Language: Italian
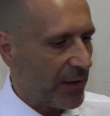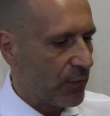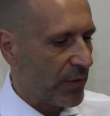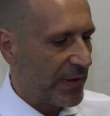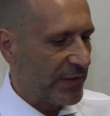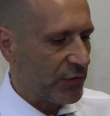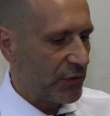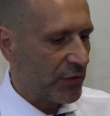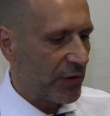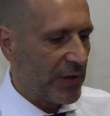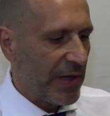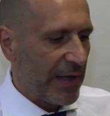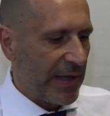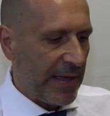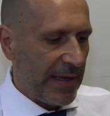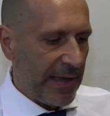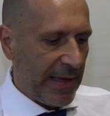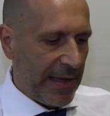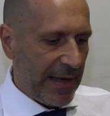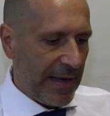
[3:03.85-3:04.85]
Questo
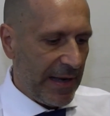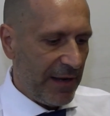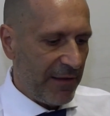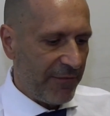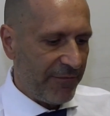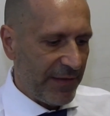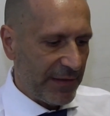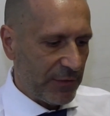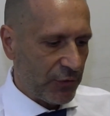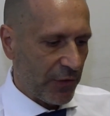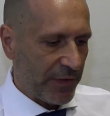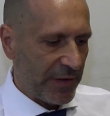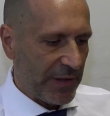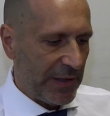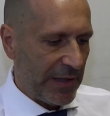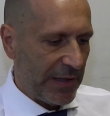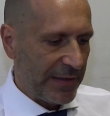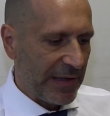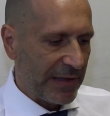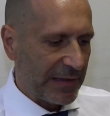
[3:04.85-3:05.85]
è l'effetto
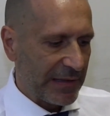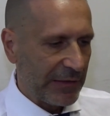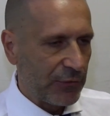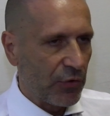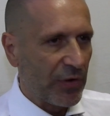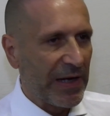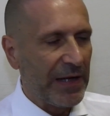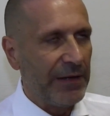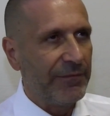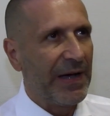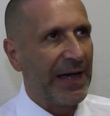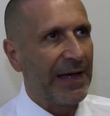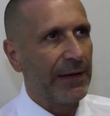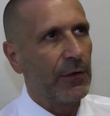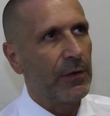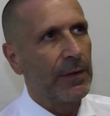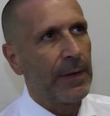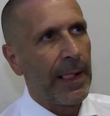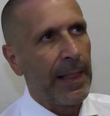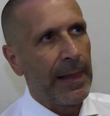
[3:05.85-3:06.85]
del decreto
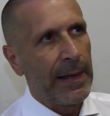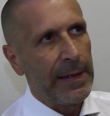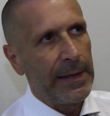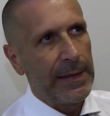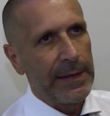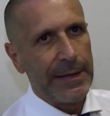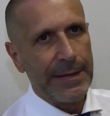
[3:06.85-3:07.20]
Caivano.